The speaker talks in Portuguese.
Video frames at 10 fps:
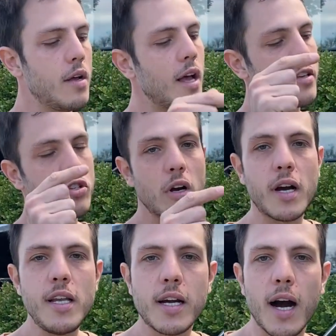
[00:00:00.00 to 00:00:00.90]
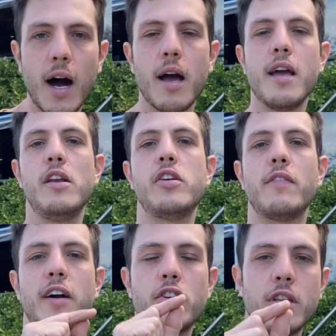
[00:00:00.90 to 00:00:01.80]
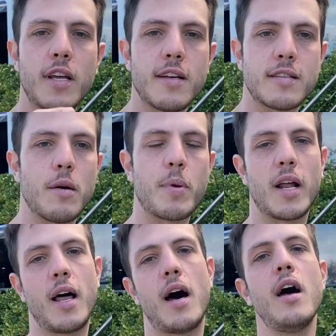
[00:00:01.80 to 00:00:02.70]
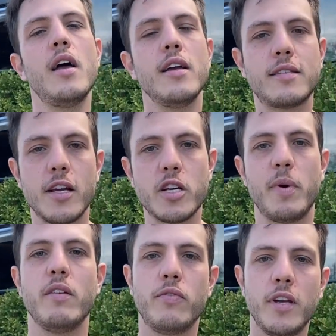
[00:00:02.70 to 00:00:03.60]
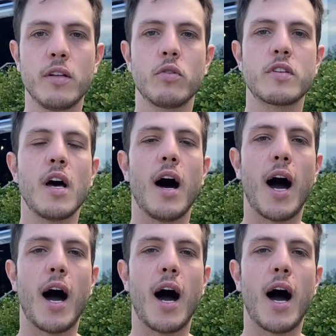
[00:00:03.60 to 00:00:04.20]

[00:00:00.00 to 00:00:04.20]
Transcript: É só clicar, ele já vai te endereçar para lá e seja bem-vindos.